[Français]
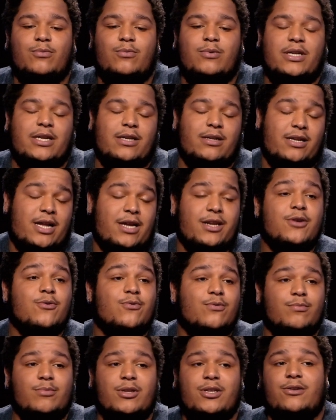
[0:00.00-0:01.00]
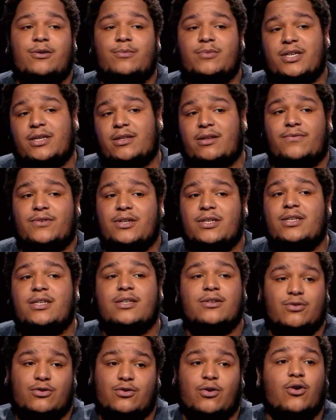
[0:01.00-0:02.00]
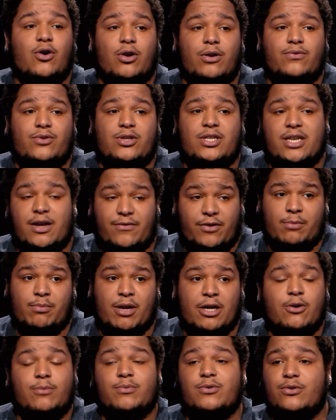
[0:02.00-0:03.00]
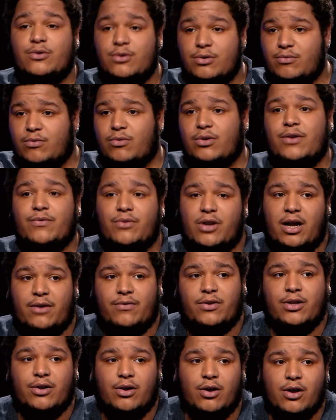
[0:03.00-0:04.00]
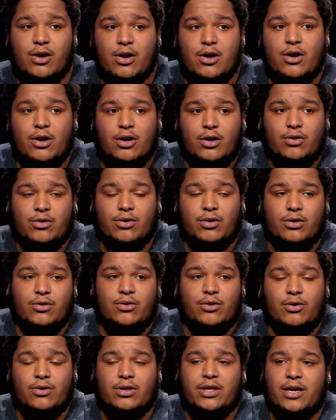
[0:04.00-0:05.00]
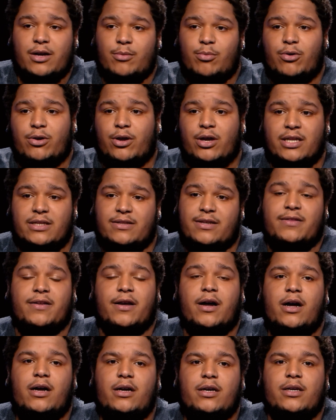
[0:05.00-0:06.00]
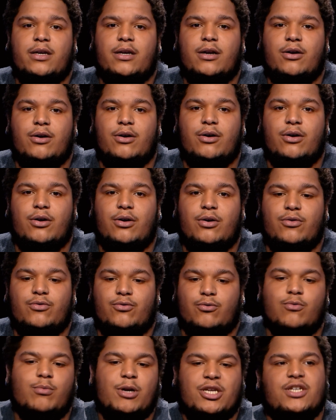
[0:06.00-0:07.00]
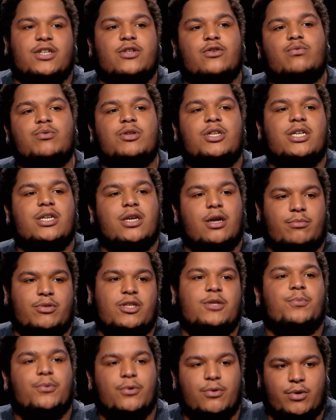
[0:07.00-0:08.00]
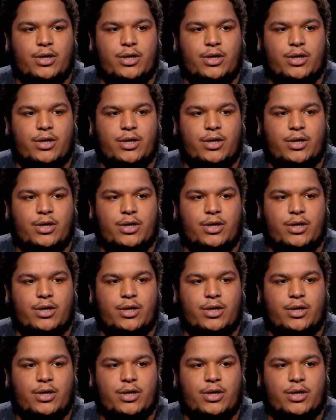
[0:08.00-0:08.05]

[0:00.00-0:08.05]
l'année où Millennium s'est investi sur Call of Duty avec Black Ops 2, donc on a vu l'arrivée de, de, Gotha à Broken, etc. Et euh, du coup, bah, j'ai switché un petit peu